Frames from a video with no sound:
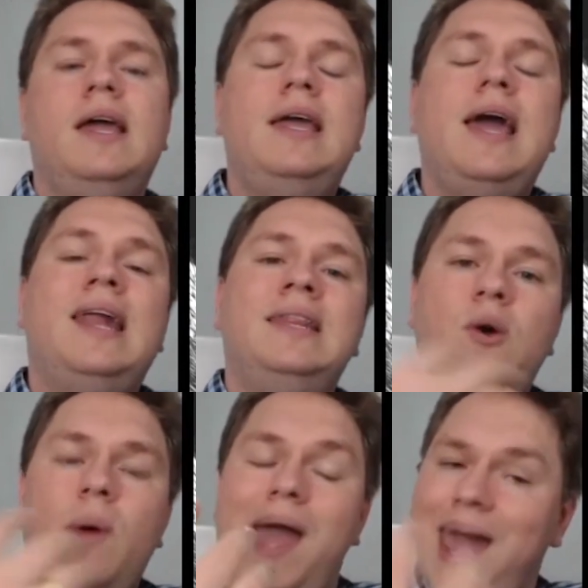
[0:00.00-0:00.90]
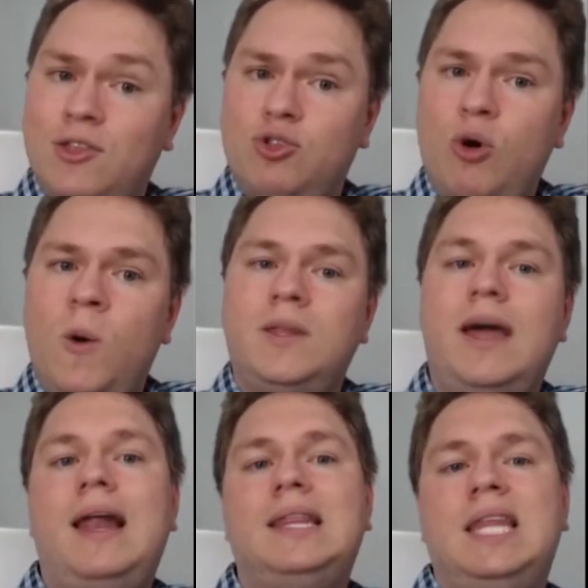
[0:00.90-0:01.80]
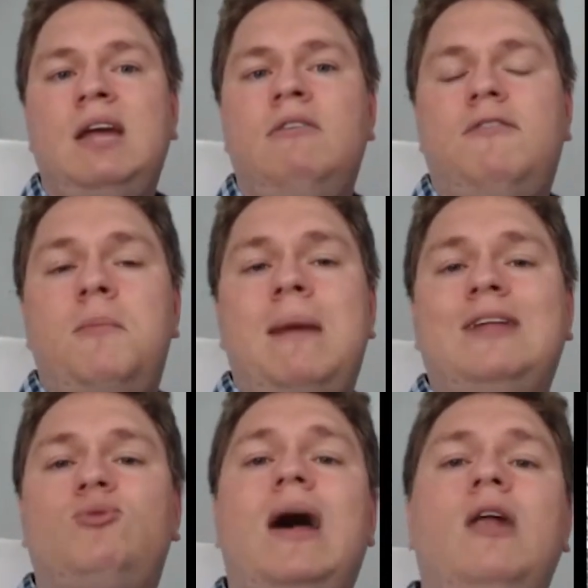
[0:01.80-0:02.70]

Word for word: e ela não é redonda, ela tem um formato